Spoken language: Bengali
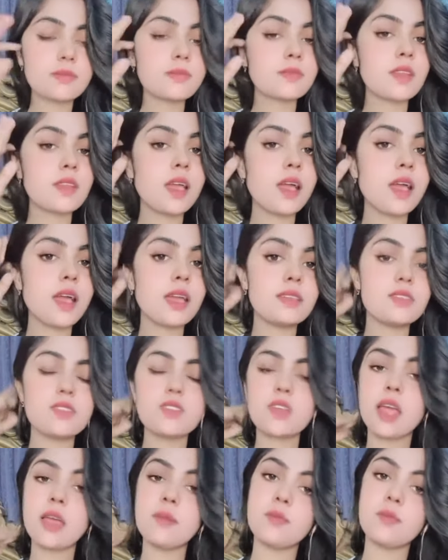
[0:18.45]
হাই
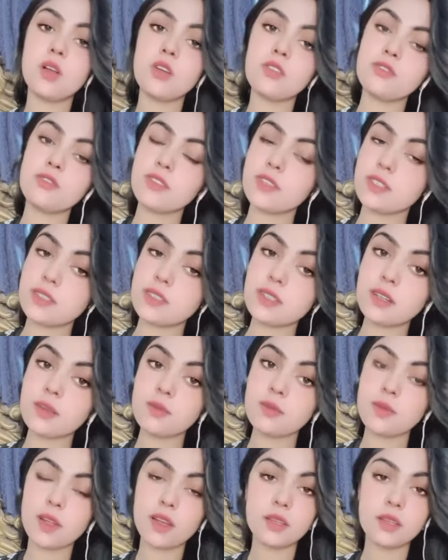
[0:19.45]
টাইম অফ আসসালামু
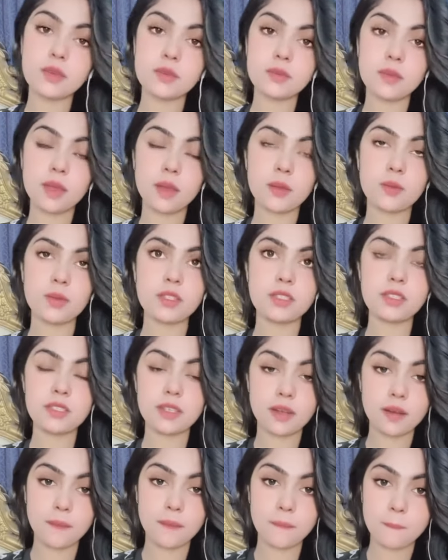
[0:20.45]
আলাইকুম কেমন আছেন
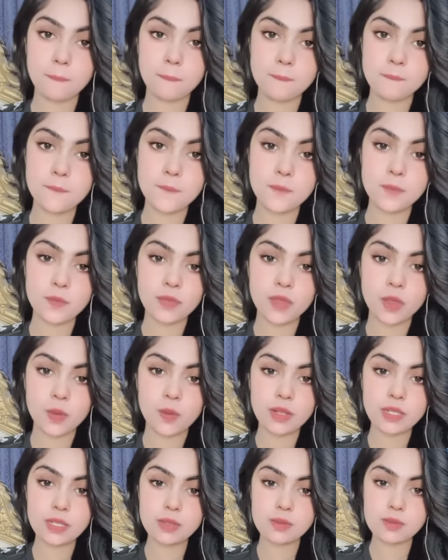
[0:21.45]

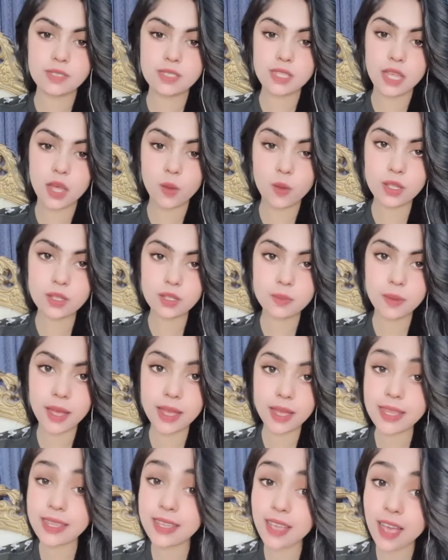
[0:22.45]
ওয়েলকাম জাওয়াদ
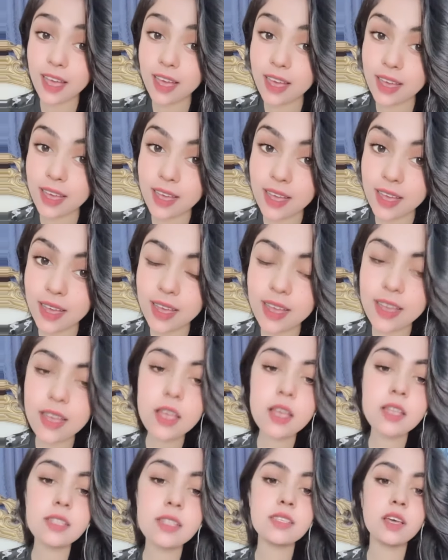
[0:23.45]
ভাইয়া
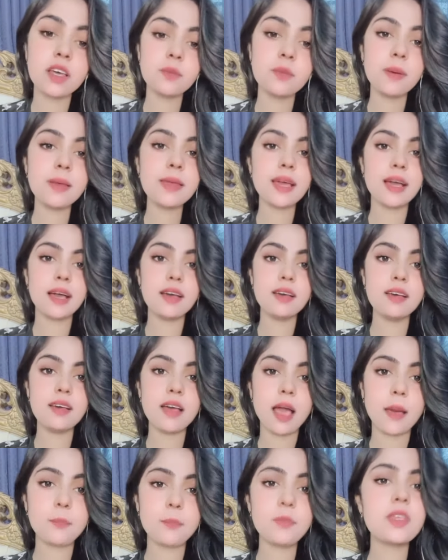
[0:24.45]
জাদ ভাইয়া
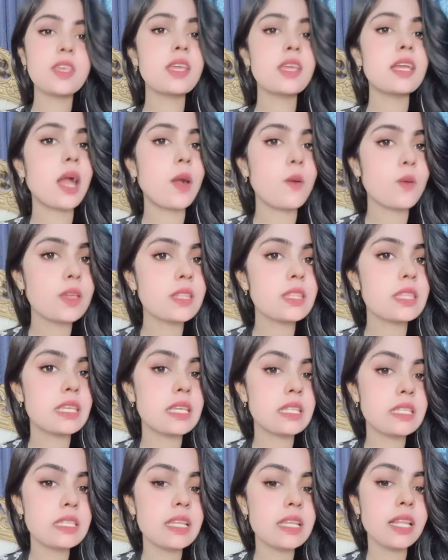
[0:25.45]
আপনি কি কাউকে
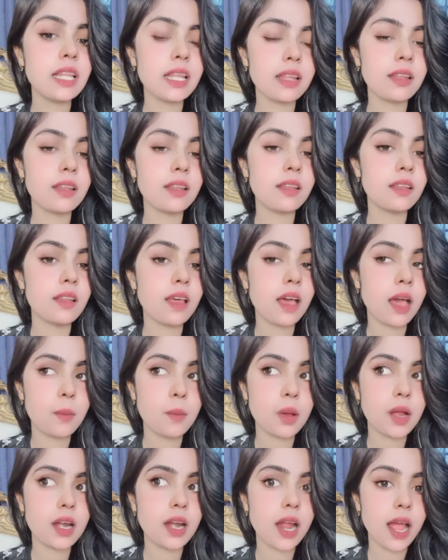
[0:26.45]
দিয়েছিলেন
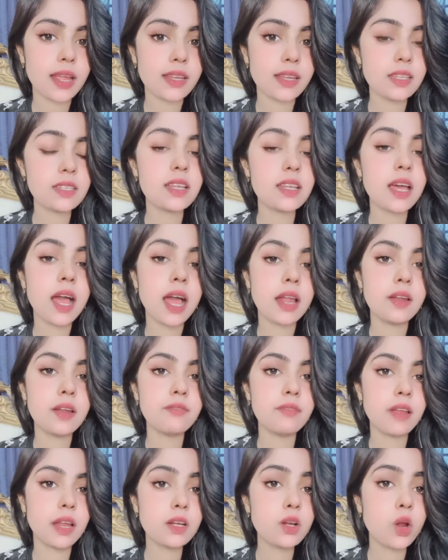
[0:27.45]
আমার আইডিটা
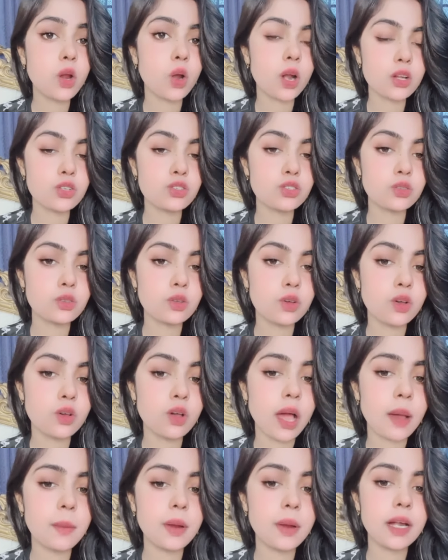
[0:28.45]
আনব্যান করার জন্য
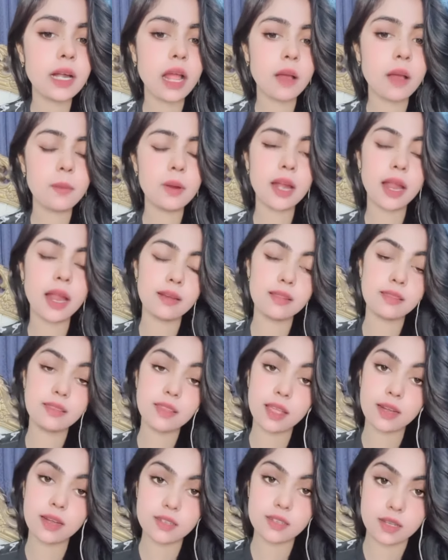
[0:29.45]
আমার আমার আইডিতে
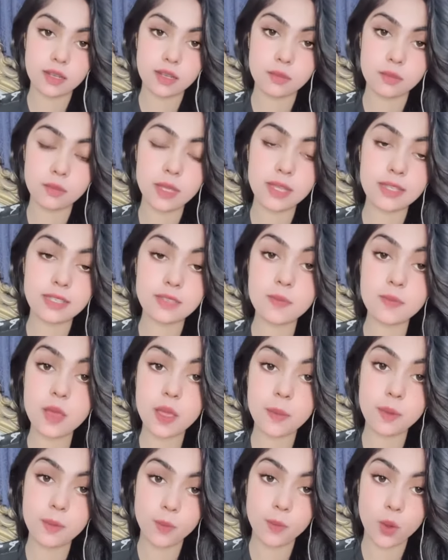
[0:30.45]
একটা
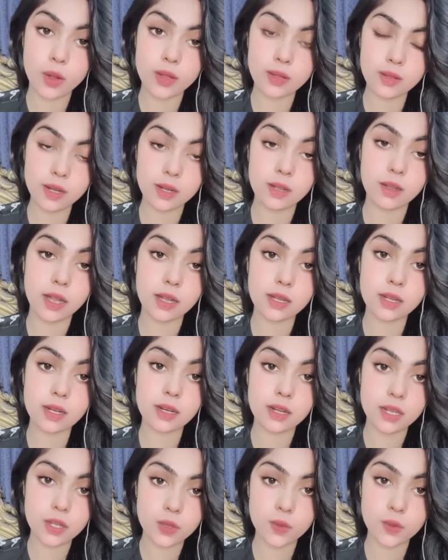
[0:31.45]
এসবিআইপি পয়েন্টের একটা
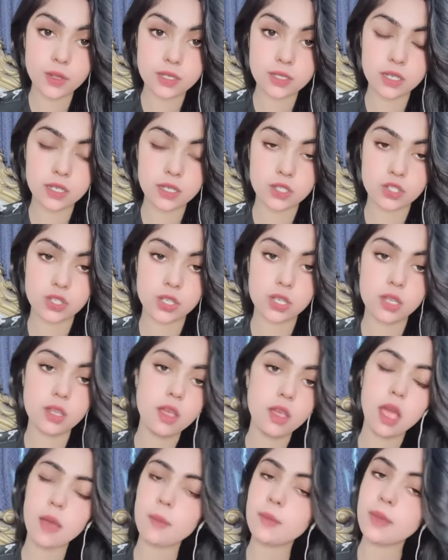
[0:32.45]
রিকোয়েস্ট আসছে
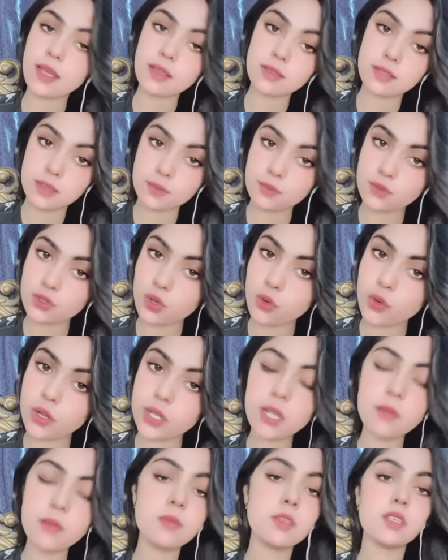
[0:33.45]
আমি অ্যাকসেপ্টও করে
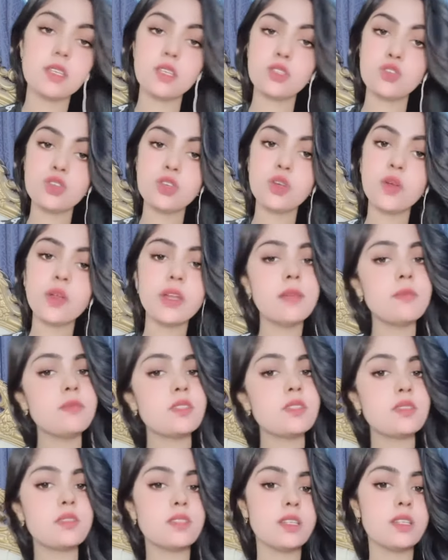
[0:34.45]
নিই আমি কিছুই করি না আমি
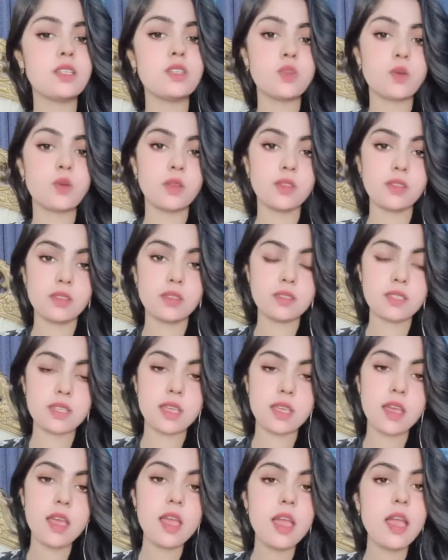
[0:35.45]
জাস্ট ডিলিট করে দিয়েছি
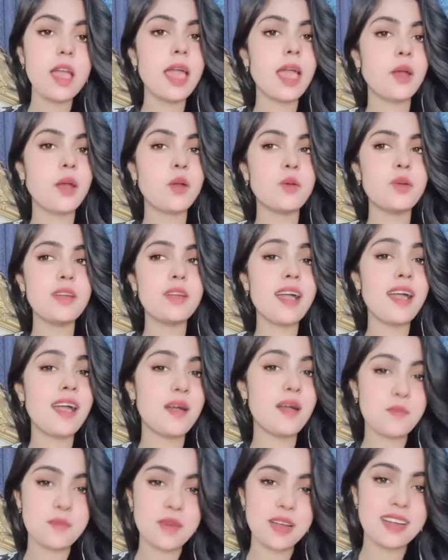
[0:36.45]
এখন
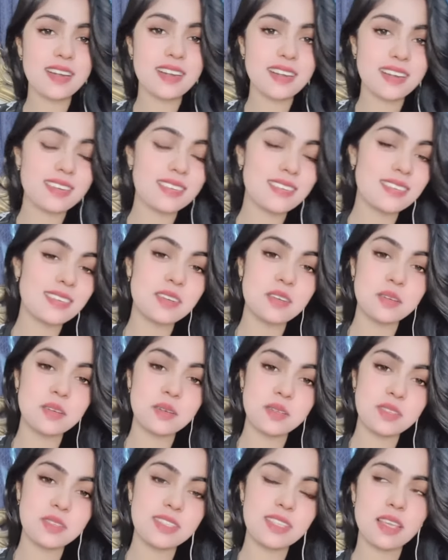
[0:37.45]
আমার হচ্ছে